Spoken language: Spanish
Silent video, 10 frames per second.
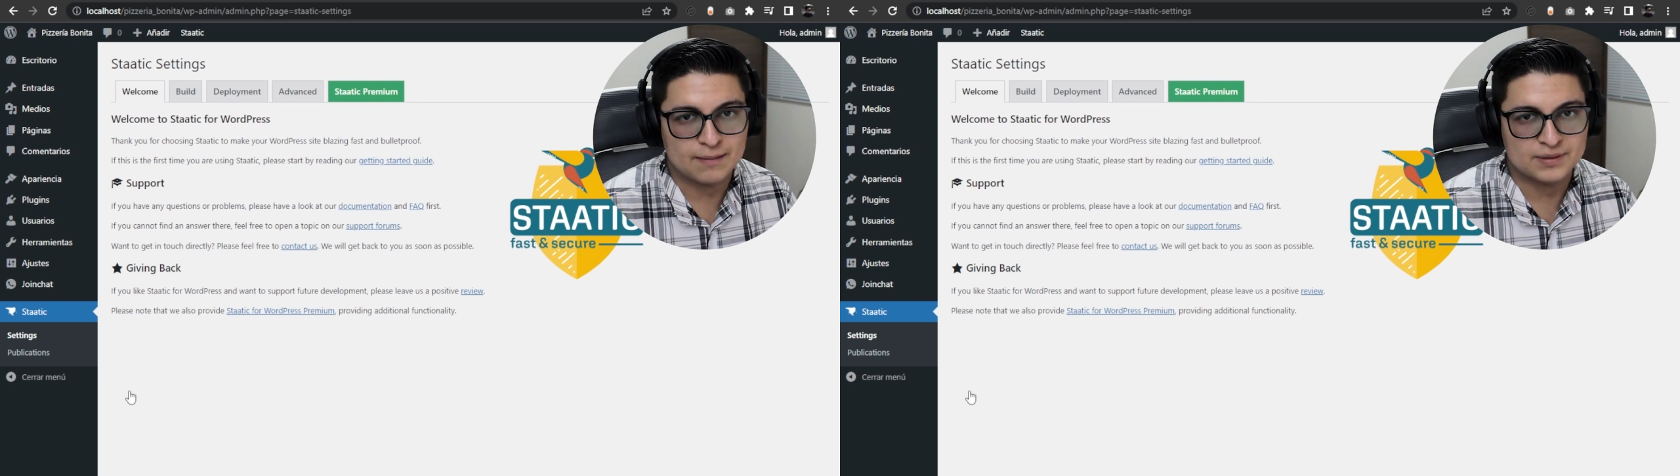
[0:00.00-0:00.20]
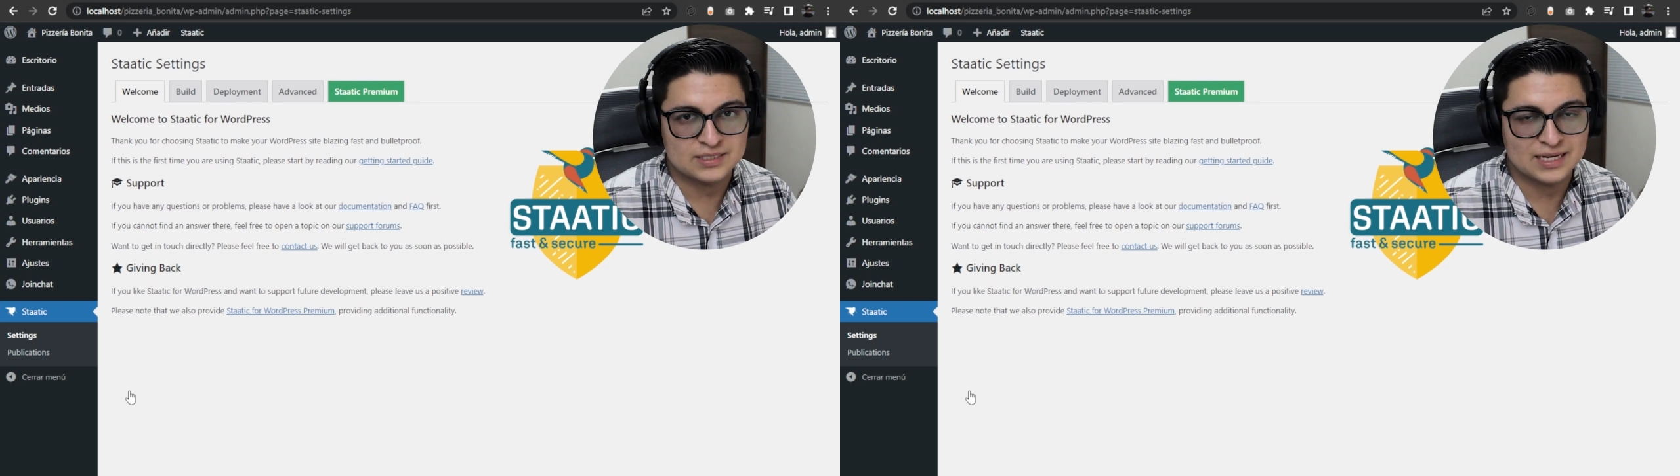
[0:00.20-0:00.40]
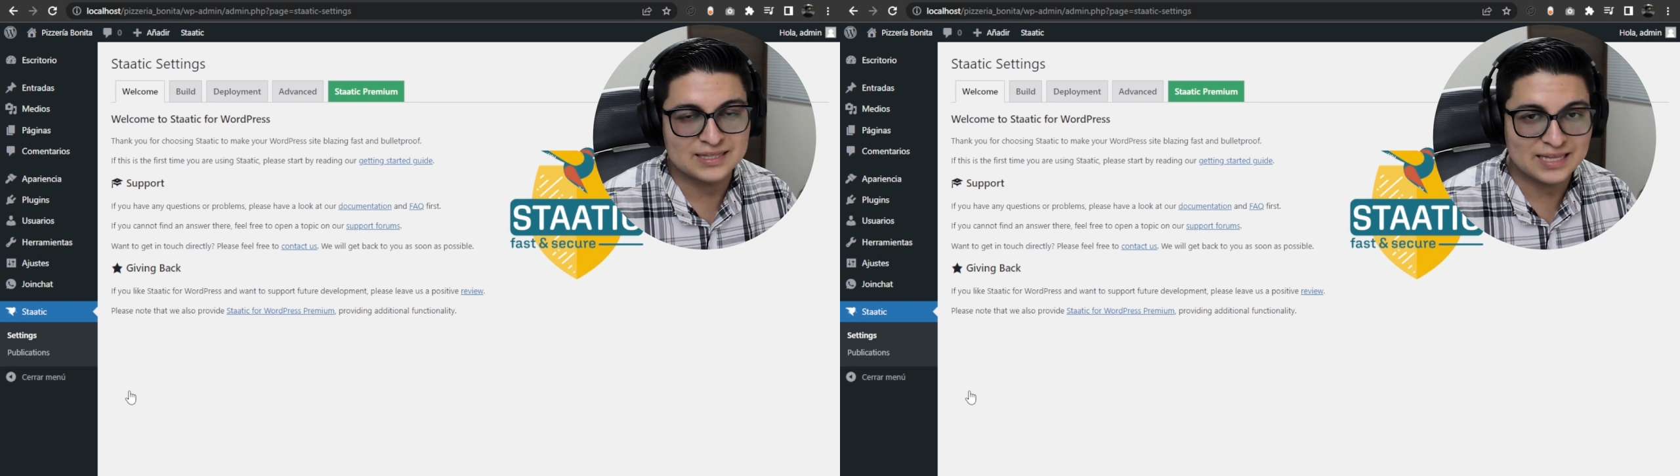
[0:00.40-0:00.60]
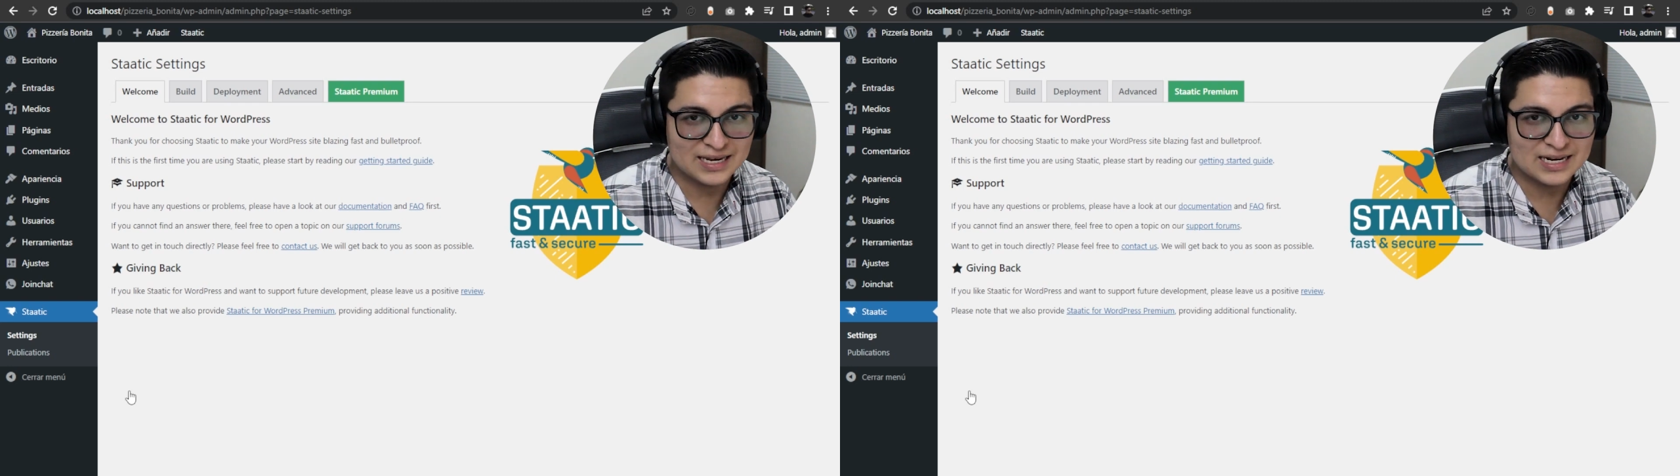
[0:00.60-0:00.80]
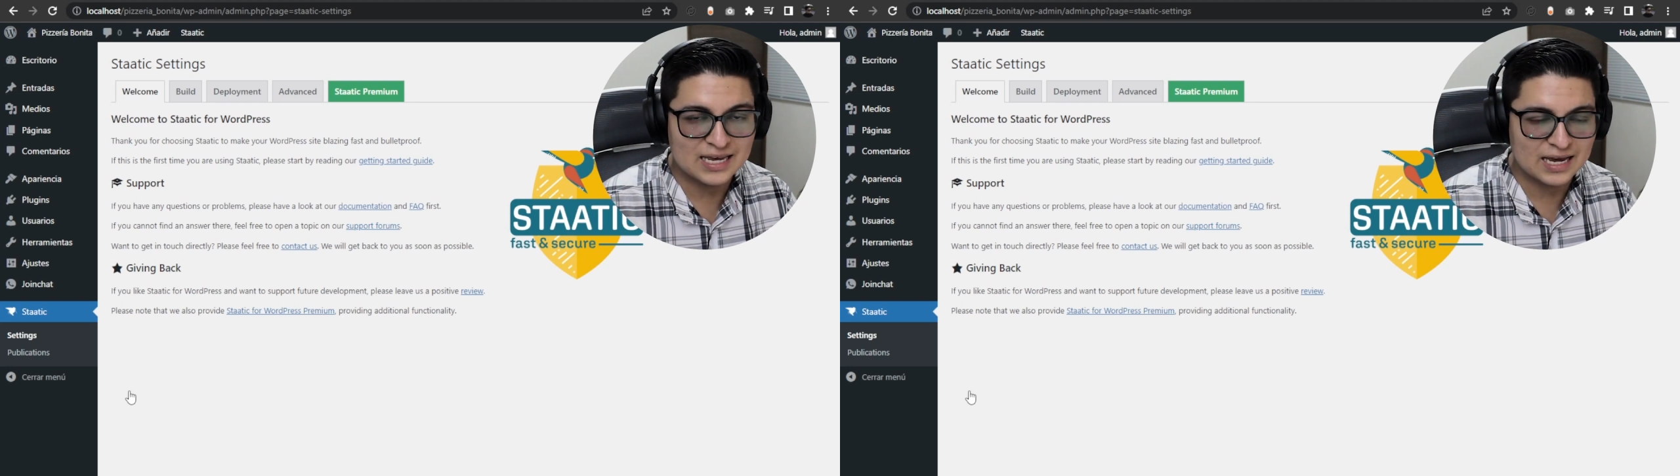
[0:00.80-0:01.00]
capacidad
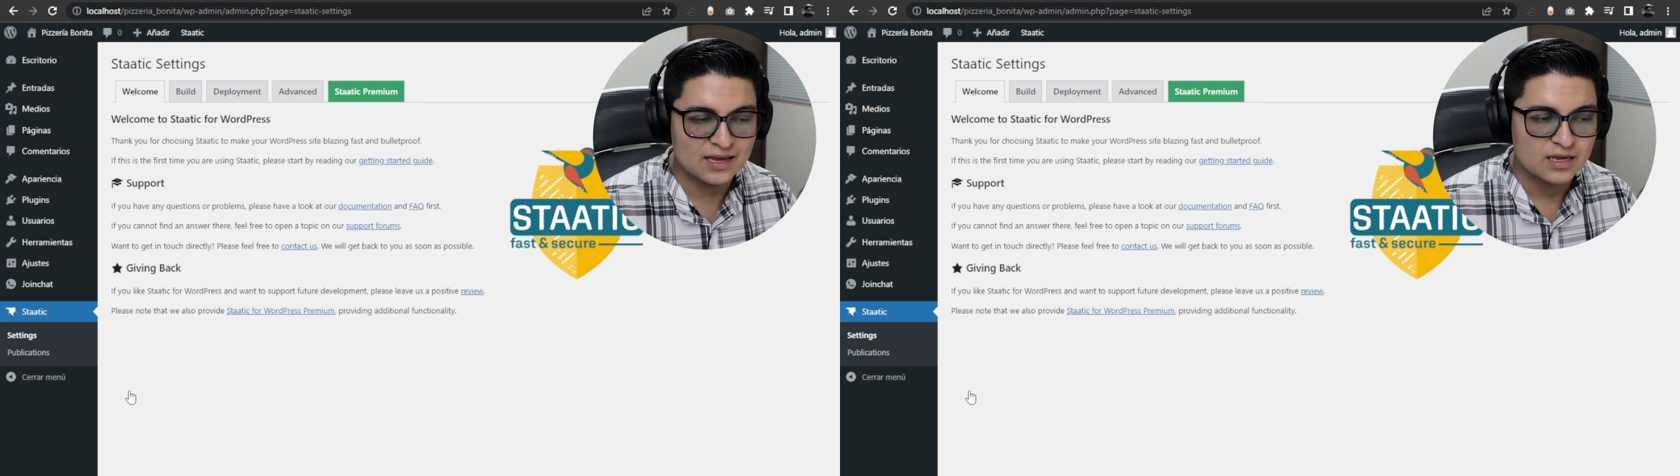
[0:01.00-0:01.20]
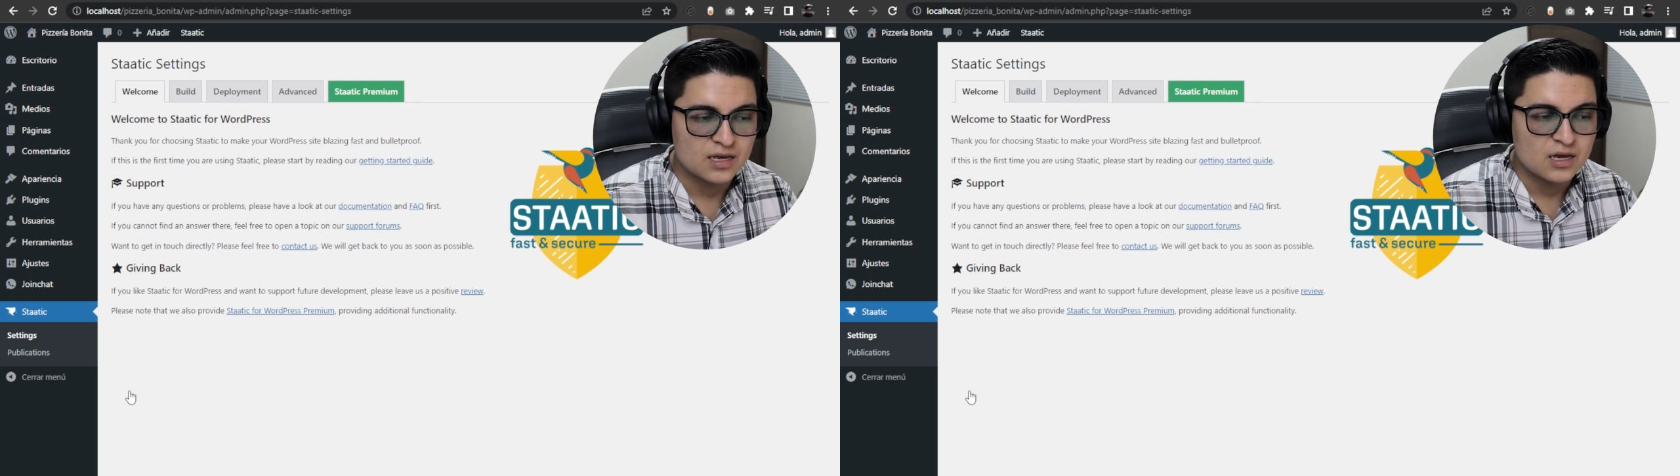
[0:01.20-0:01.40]
técnica,